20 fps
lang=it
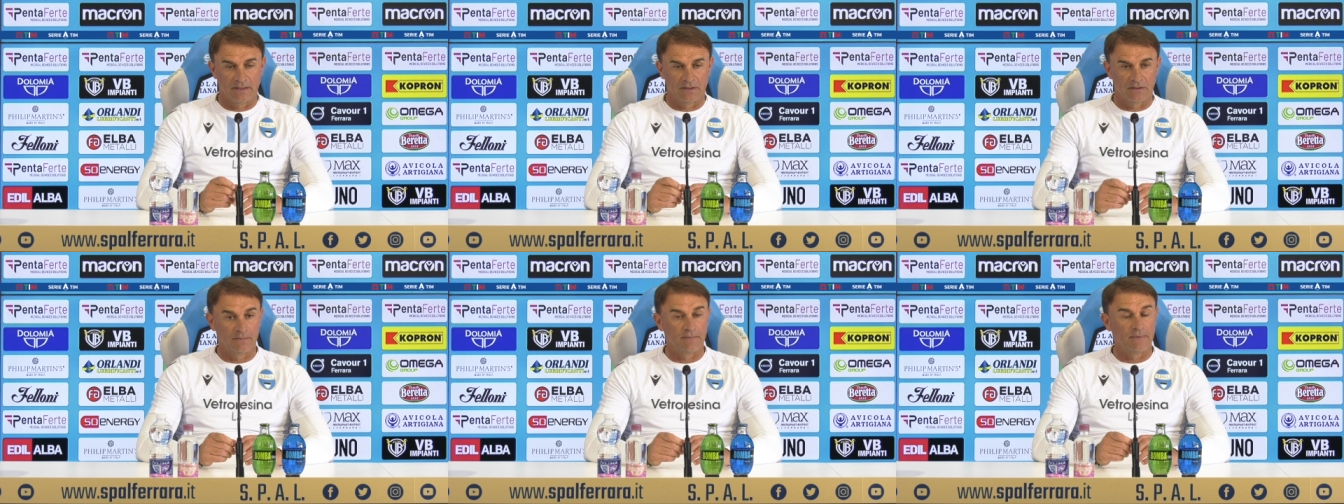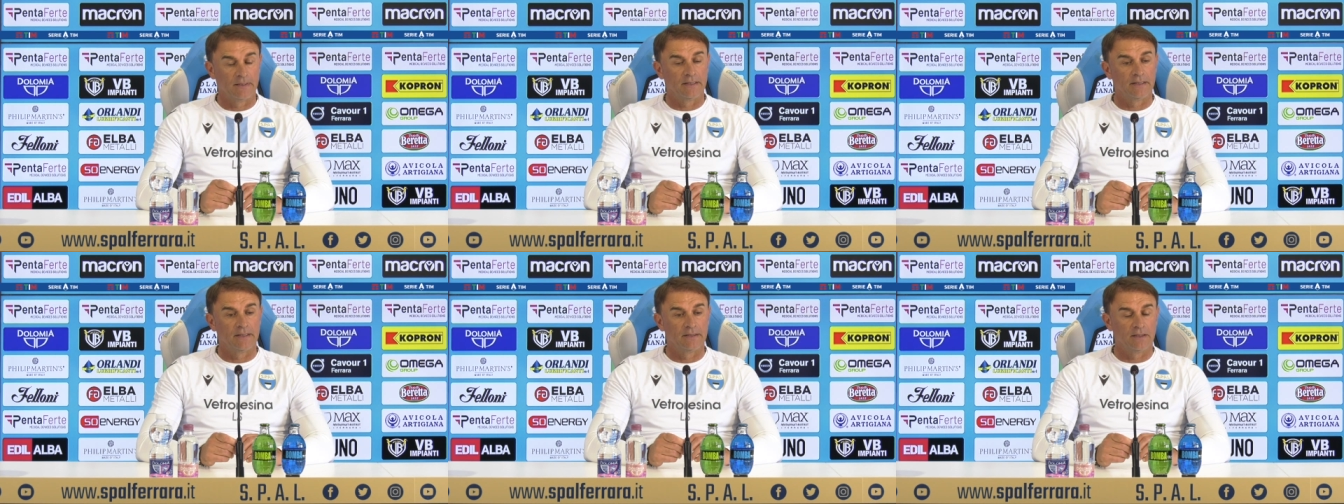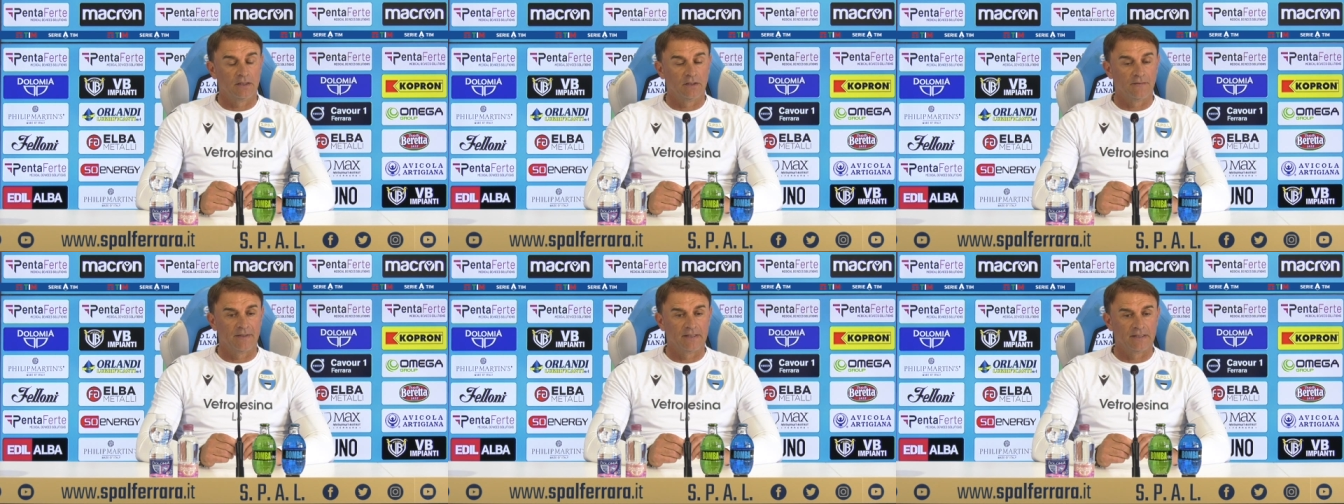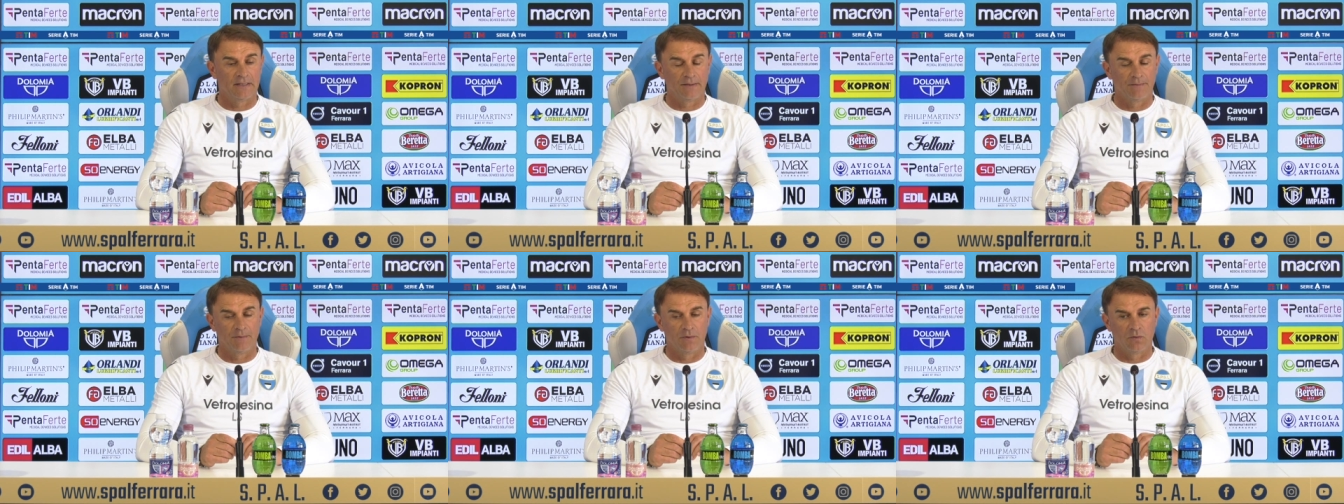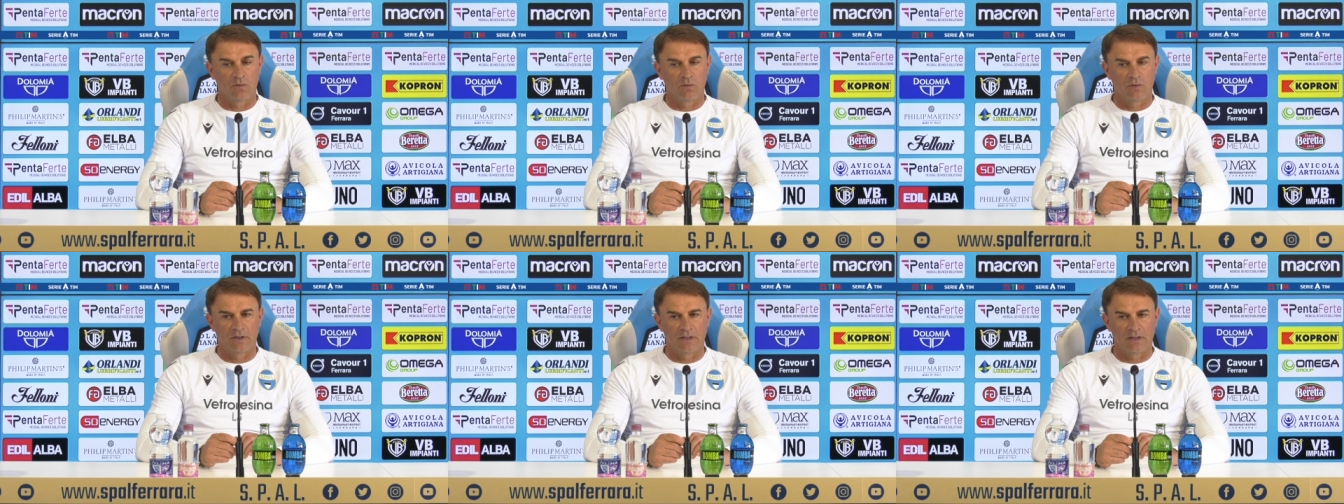insomma di 90
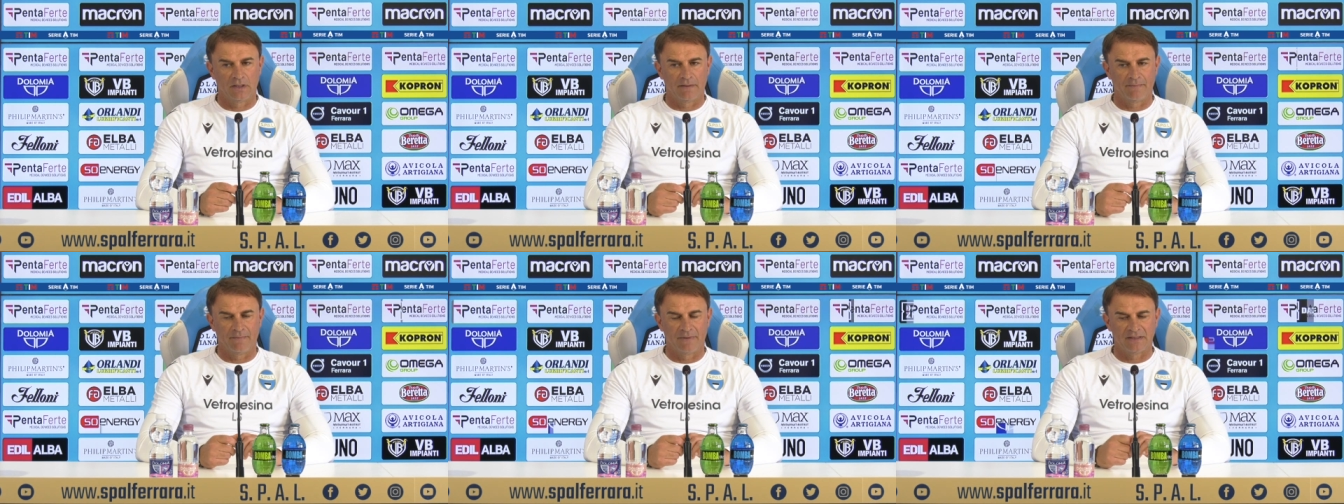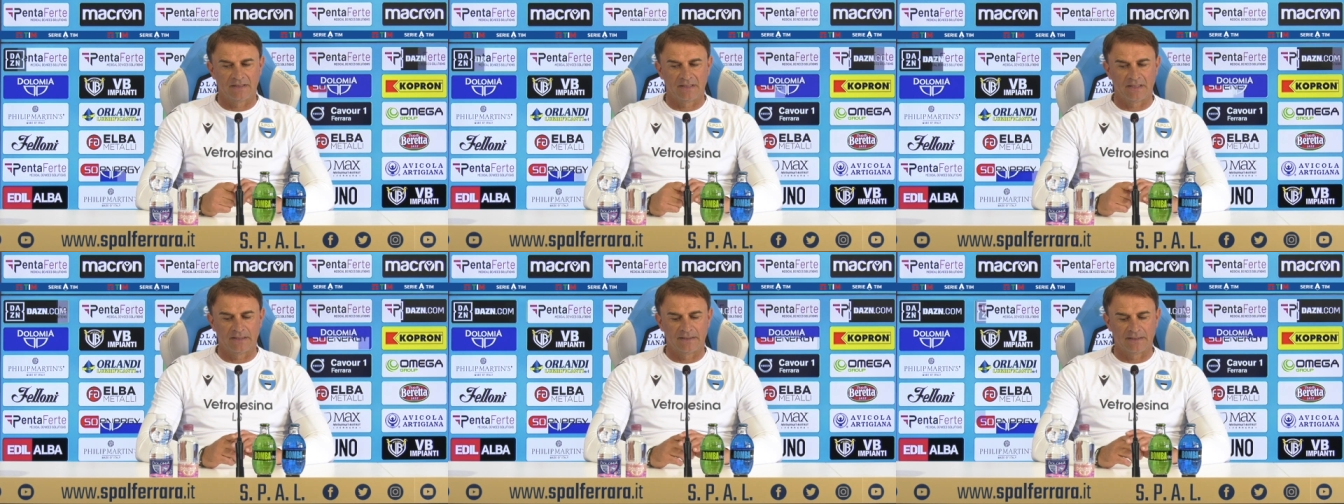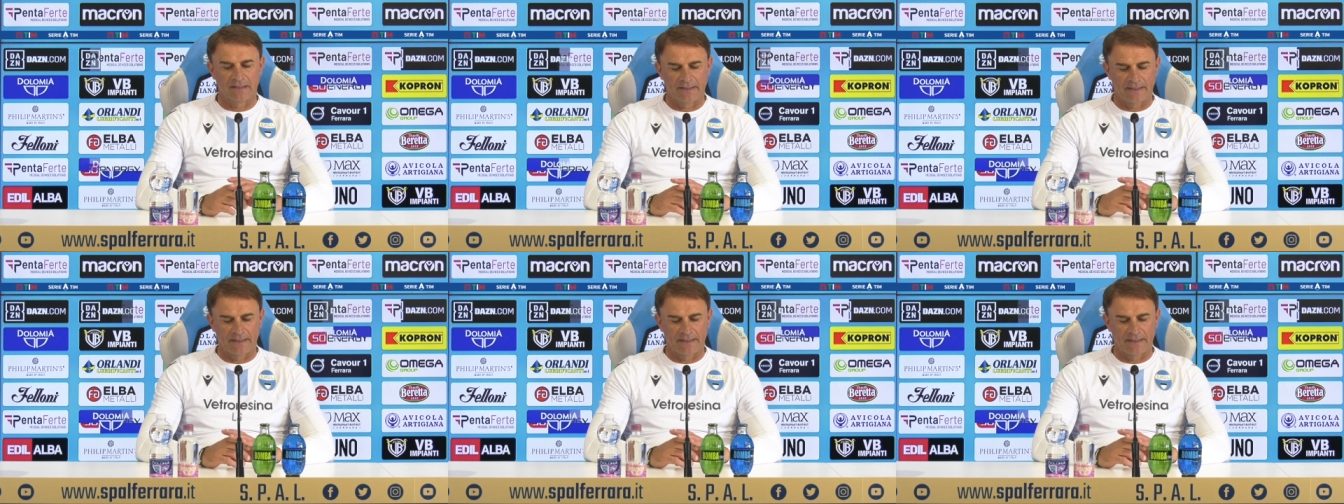minuti abbastanza